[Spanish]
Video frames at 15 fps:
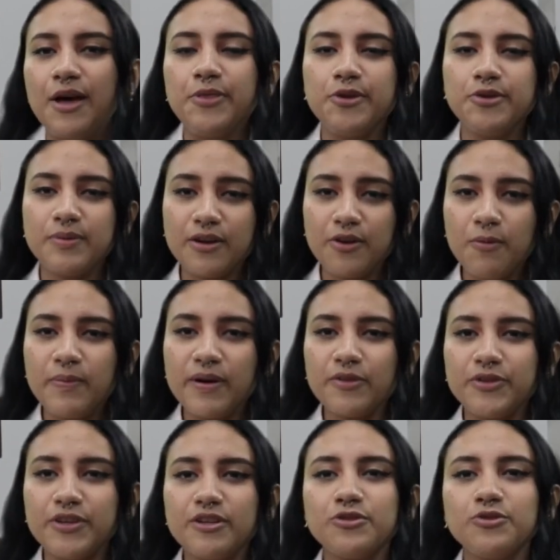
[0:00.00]
nos va a
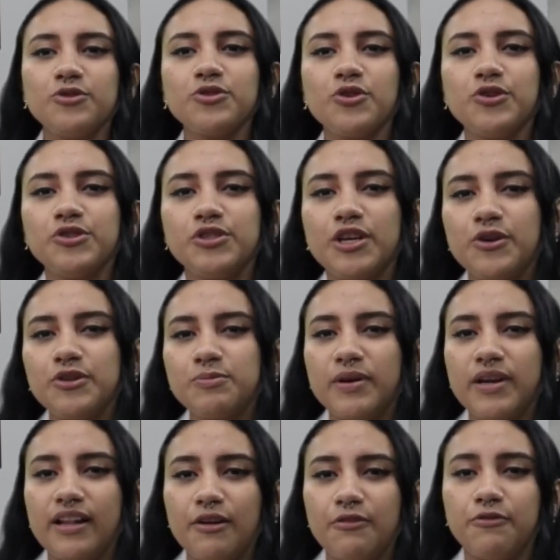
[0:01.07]
compartir sus consejos
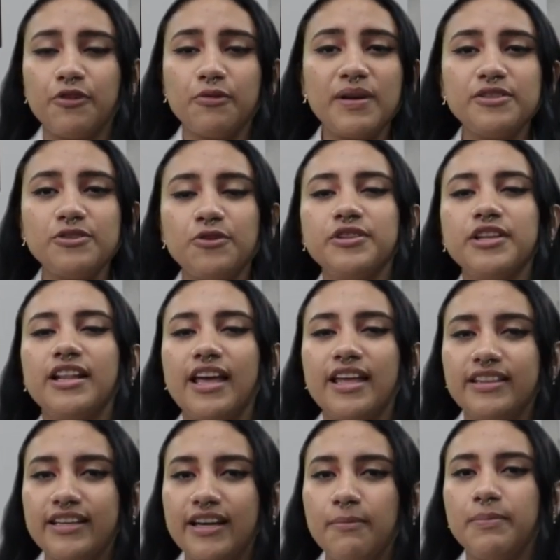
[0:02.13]
para la formación de la
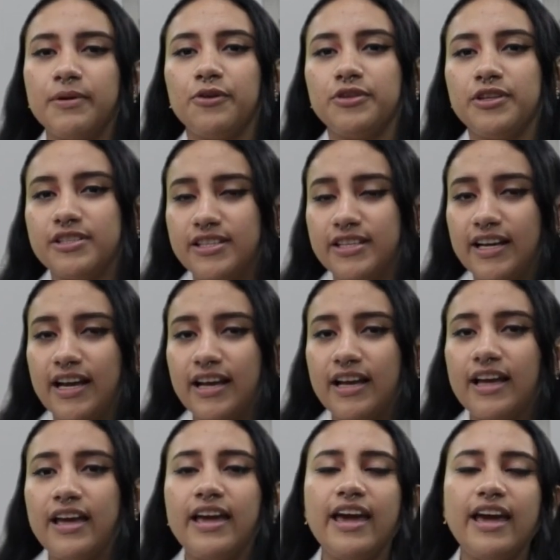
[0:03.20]
ética periodística
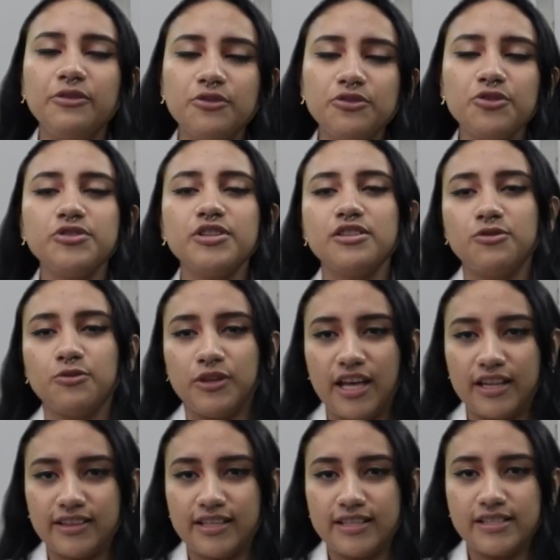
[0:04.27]
en nuestros
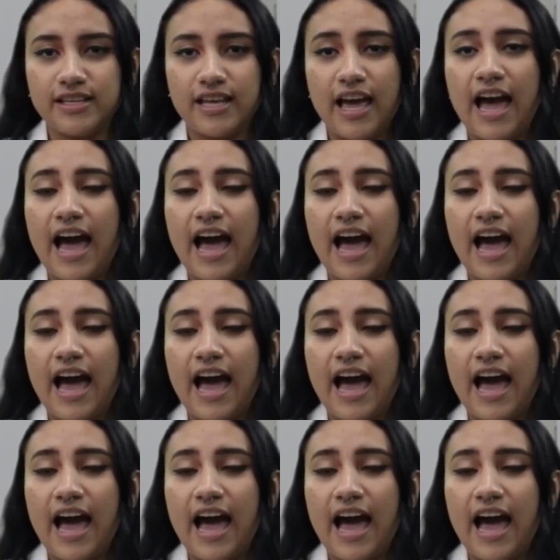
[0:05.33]
estudiantes